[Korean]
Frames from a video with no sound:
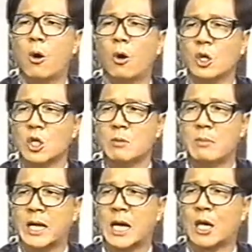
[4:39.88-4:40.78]

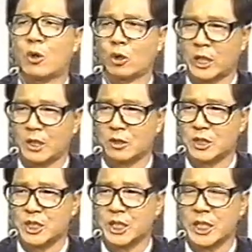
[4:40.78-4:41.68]
얼마나 걸어
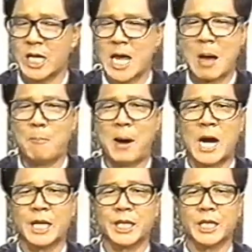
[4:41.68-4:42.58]
다녔는지
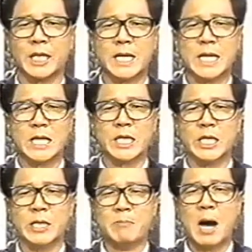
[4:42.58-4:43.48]
발이
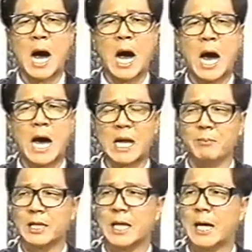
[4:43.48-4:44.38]

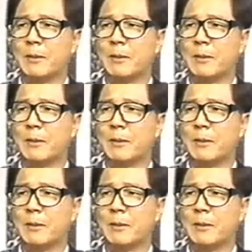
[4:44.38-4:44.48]
이만합니다.